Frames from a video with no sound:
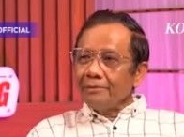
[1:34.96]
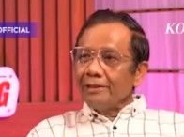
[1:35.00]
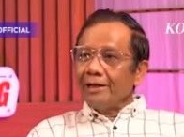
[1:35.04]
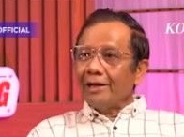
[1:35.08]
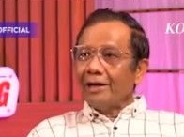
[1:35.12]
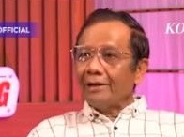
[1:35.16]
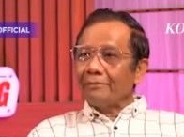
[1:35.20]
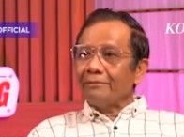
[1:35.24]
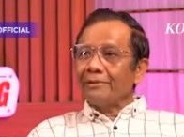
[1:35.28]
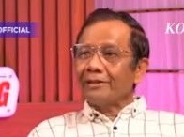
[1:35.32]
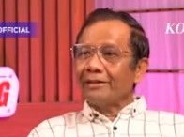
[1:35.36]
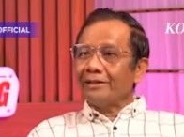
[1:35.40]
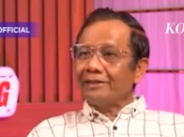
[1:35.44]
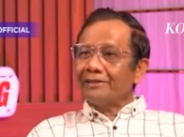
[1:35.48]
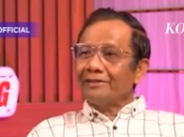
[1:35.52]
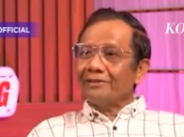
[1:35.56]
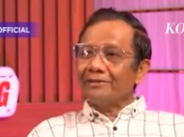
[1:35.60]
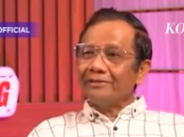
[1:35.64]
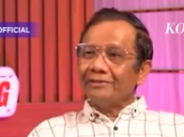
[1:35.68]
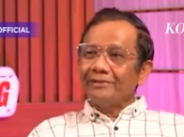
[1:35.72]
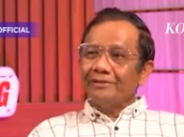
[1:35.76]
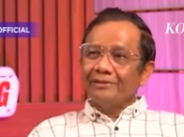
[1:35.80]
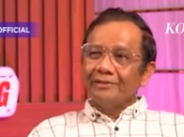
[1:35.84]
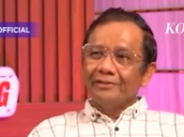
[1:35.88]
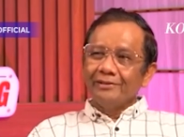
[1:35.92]
Saya bilang
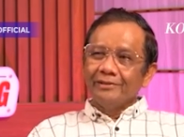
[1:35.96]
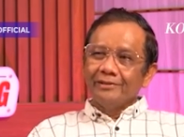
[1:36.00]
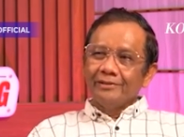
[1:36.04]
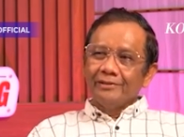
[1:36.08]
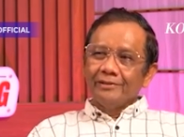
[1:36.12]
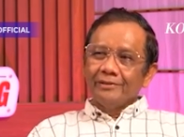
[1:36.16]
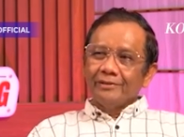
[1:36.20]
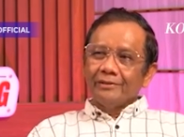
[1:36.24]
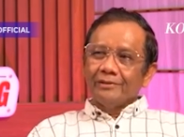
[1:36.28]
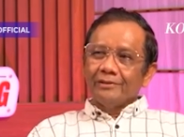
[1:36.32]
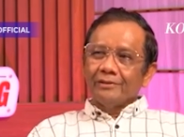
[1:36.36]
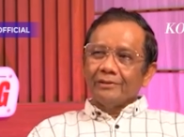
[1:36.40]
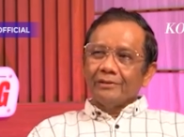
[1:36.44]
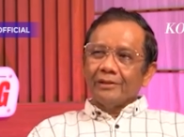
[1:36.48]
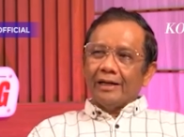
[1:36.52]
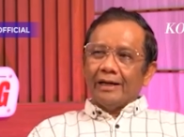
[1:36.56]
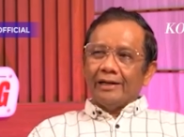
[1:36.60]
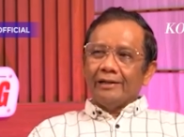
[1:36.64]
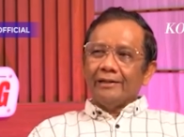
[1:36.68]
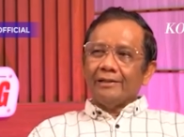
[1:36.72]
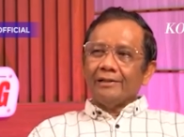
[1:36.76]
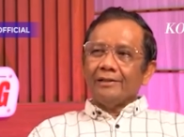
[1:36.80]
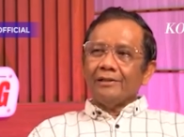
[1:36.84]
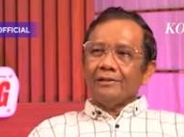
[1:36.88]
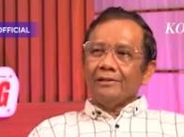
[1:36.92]
begitu. Mm -hmm. nah,
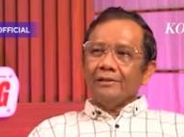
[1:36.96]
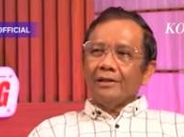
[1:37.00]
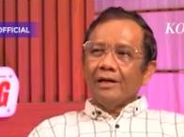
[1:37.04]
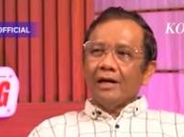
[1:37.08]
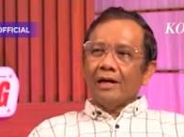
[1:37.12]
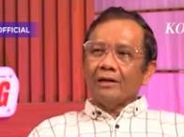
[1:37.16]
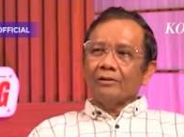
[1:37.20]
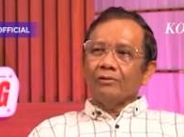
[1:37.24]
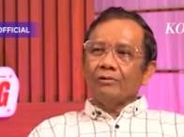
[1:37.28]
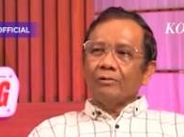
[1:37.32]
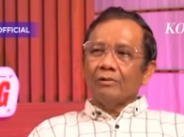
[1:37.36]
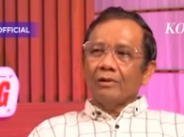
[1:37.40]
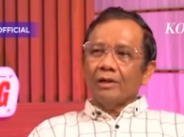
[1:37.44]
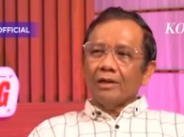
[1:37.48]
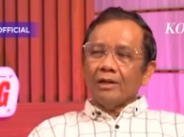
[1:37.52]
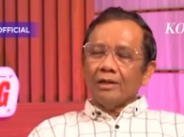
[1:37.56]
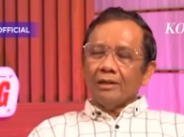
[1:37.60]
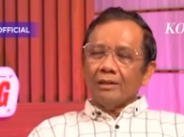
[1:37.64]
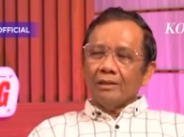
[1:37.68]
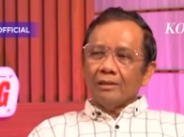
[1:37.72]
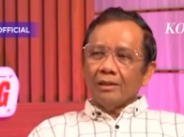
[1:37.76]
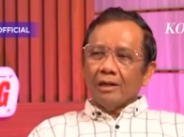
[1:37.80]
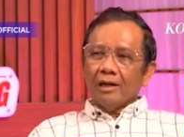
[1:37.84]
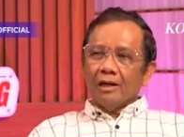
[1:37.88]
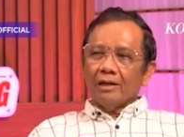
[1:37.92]
akhirnya hilang
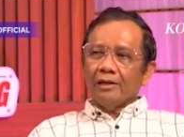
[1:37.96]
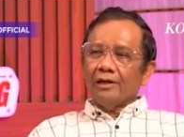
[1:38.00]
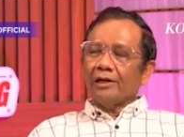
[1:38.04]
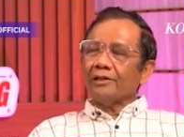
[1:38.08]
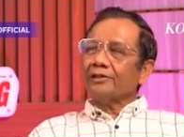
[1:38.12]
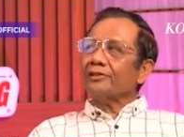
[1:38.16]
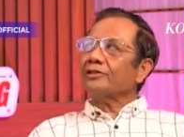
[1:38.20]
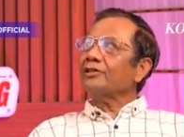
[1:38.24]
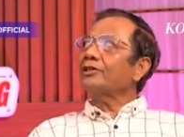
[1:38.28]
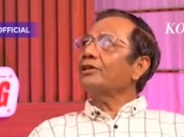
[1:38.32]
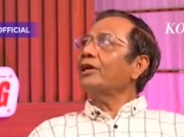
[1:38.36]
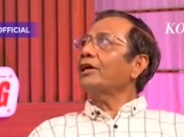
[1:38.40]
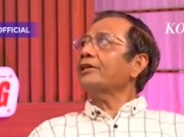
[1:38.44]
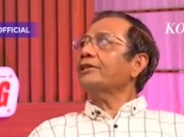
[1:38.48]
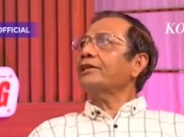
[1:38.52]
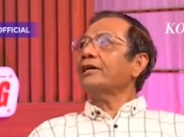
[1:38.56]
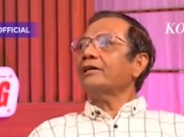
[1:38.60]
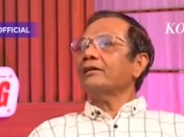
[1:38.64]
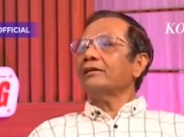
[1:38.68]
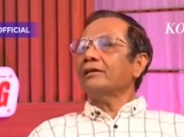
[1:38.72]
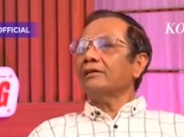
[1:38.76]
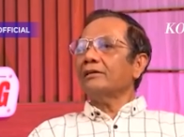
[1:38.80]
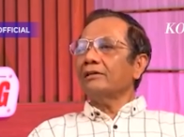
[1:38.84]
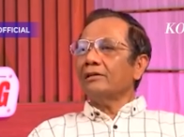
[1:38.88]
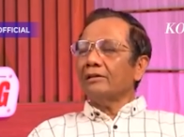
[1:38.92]
juga. Hadat ah, saya
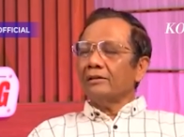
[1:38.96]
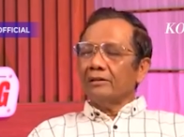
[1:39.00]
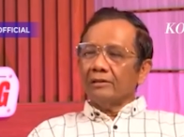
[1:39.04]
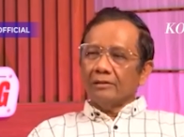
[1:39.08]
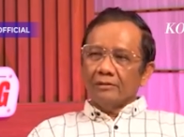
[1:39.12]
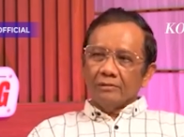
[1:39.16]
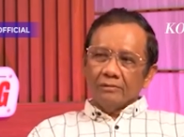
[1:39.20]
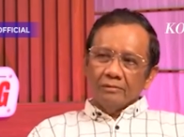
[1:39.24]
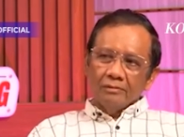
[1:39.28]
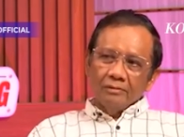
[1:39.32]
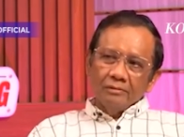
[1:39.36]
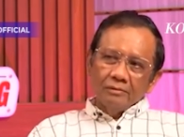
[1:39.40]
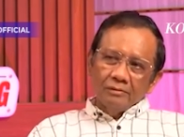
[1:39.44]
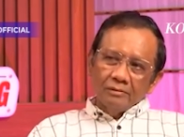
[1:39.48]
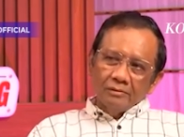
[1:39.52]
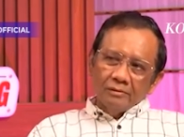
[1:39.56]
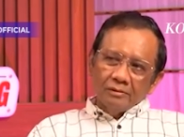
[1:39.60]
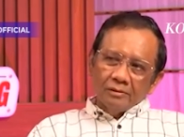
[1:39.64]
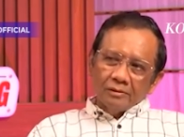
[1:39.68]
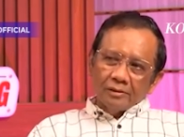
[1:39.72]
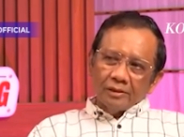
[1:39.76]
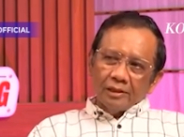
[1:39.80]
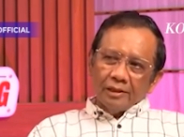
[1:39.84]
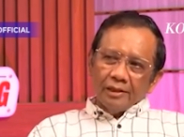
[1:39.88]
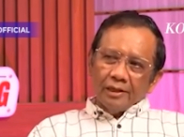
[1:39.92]
datang ke
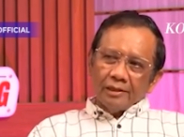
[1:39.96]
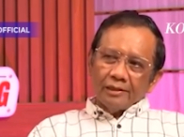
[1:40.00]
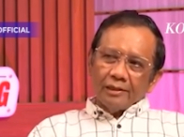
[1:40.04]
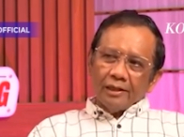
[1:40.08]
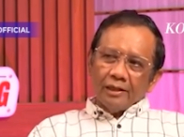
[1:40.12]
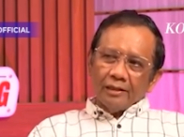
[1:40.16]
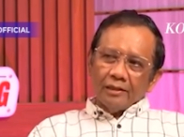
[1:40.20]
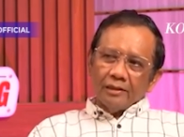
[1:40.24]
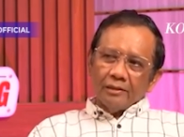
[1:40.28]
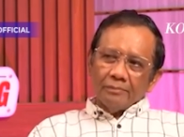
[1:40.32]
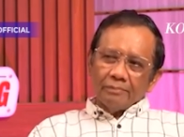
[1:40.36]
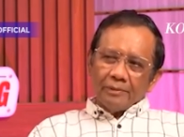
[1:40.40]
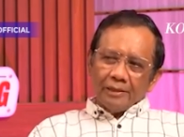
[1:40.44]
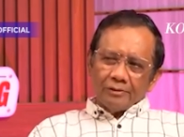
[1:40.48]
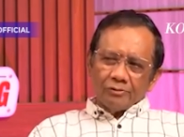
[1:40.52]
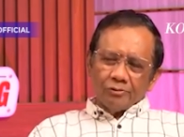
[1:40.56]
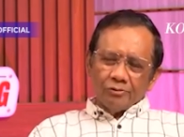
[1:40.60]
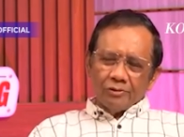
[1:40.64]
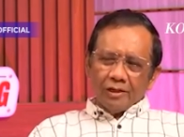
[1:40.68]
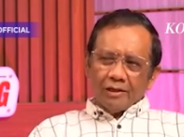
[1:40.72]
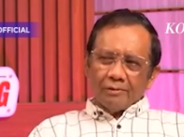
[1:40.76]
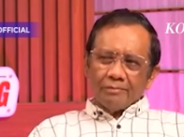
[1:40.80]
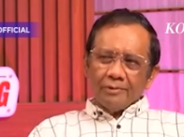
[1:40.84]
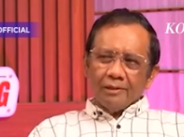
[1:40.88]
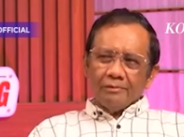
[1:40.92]
saya datang ke Pak
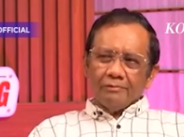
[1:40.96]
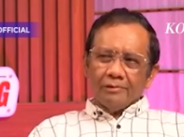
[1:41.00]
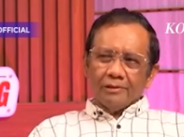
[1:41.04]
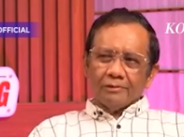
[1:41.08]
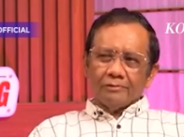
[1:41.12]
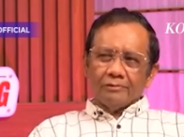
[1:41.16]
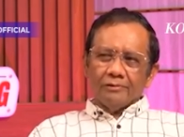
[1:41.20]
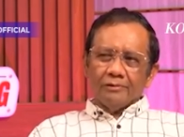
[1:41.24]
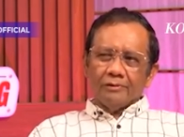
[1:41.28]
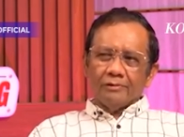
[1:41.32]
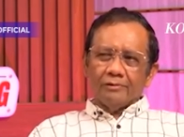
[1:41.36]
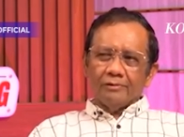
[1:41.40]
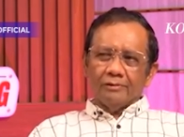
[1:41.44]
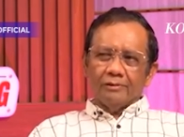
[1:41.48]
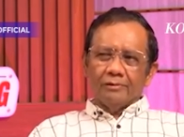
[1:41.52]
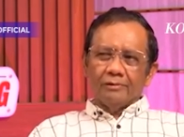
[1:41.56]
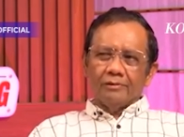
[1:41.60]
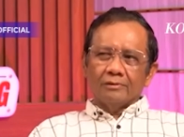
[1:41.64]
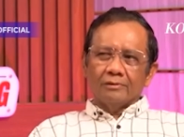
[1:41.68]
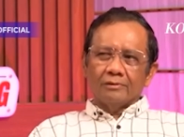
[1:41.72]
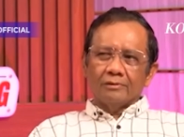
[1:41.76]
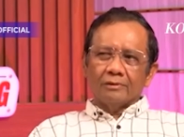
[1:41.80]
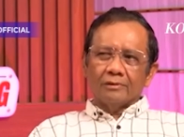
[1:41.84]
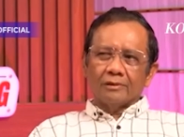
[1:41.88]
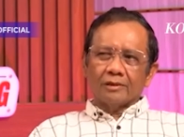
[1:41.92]
Sutarman waktu itu.
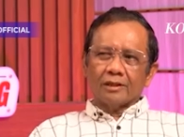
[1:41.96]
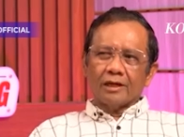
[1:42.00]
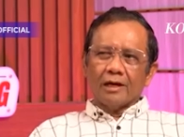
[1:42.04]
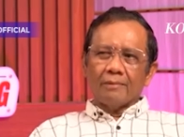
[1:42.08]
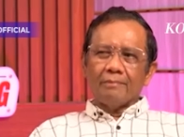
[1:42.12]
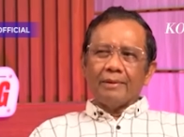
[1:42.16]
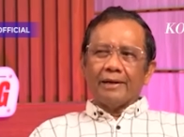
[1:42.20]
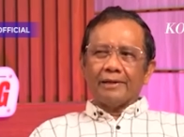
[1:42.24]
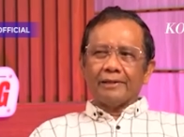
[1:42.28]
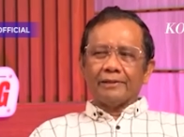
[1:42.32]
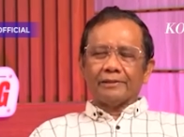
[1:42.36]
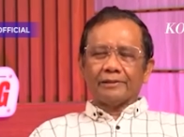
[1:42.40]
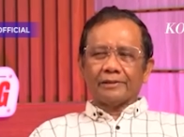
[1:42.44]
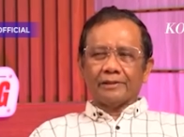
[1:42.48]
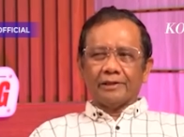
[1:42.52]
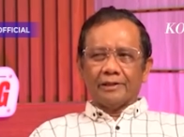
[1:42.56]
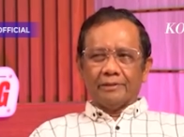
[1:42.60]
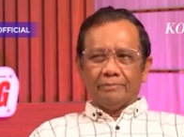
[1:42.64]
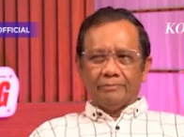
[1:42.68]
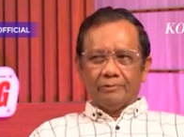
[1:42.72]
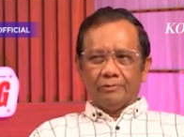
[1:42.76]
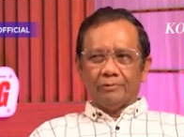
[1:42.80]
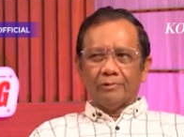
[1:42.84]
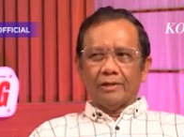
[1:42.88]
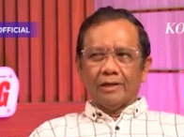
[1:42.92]
Kabar oh,
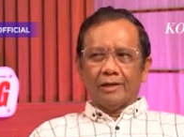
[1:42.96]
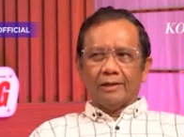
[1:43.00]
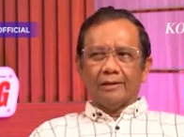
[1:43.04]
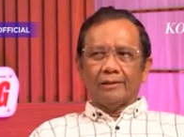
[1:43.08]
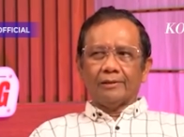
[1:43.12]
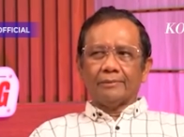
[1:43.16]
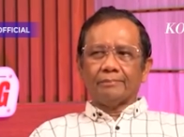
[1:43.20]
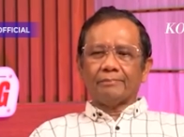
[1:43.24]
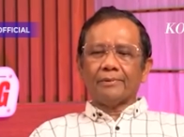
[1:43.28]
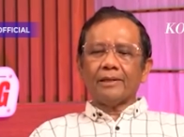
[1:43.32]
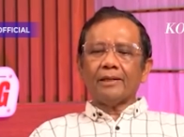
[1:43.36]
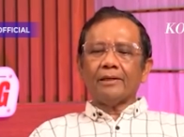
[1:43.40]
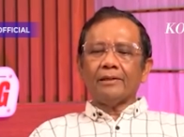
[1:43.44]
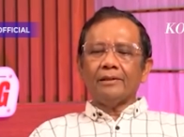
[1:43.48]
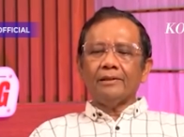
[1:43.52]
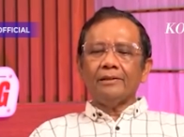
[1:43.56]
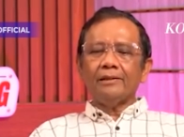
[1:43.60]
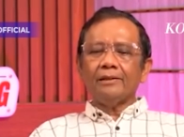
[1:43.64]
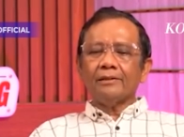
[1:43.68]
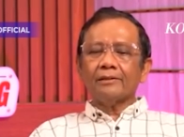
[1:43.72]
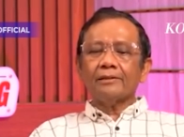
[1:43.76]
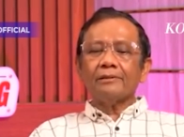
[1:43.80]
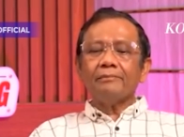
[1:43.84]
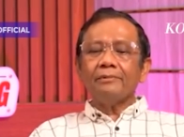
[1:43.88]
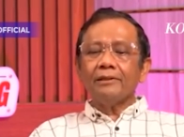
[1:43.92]
eskrim kabar juga. Krim. Pak,
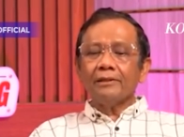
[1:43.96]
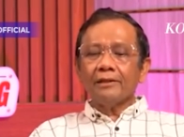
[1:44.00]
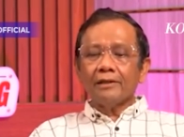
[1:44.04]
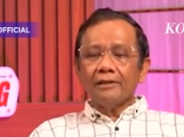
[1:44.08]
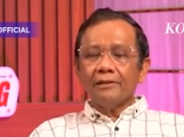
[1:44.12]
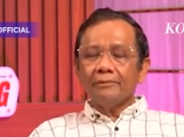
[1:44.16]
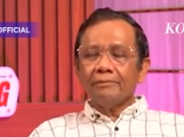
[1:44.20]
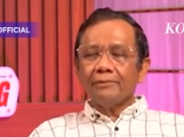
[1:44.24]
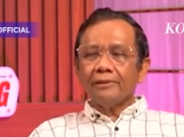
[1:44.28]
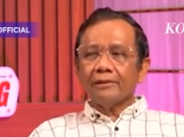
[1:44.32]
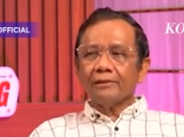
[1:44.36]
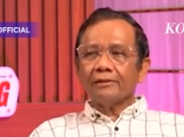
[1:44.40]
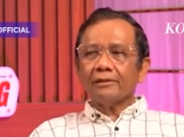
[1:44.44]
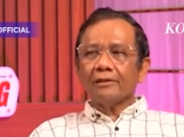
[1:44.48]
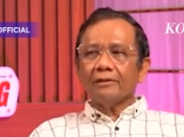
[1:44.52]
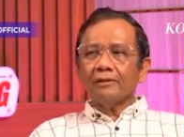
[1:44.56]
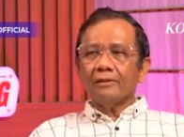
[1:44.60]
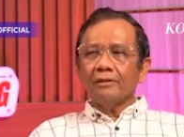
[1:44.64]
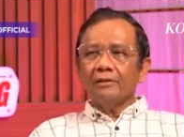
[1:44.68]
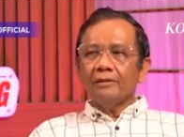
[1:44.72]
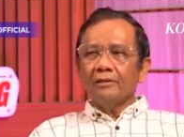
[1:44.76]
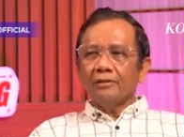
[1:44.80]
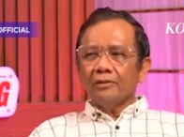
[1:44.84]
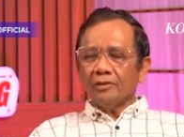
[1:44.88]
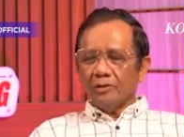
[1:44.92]
ini saya minta
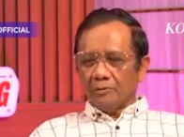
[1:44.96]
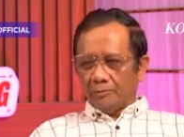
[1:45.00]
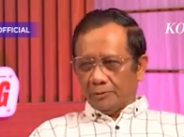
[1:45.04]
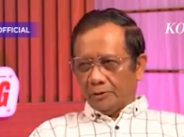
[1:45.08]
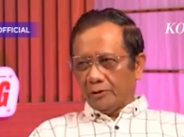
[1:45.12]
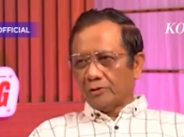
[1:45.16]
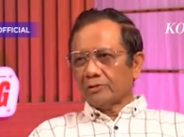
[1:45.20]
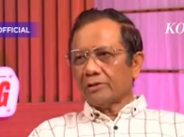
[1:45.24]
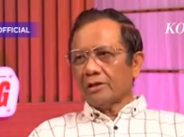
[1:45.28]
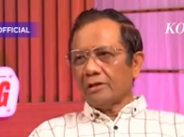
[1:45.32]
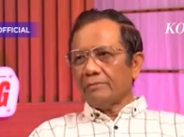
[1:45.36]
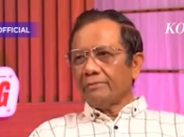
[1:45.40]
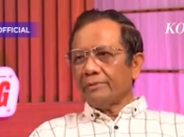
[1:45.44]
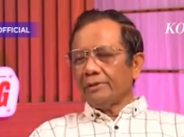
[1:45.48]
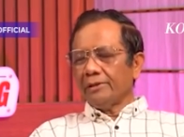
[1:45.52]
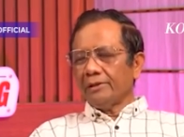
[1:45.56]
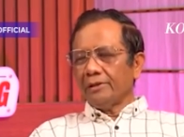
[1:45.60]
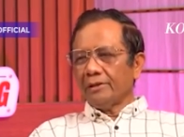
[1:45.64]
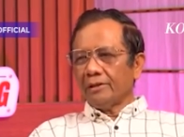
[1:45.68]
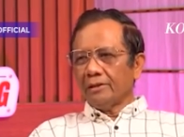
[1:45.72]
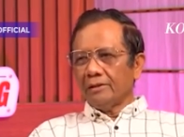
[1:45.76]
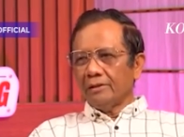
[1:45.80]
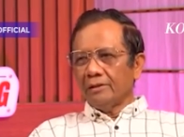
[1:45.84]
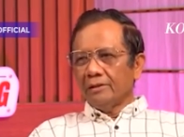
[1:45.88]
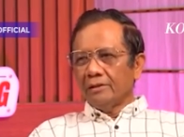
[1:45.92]
diperiksa. Diperiksa sama
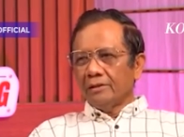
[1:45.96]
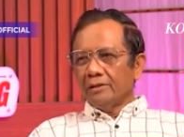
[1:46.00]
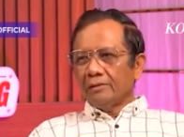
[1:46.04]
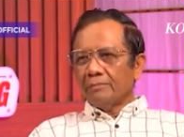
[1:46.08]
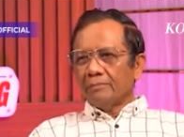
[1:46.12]
dia.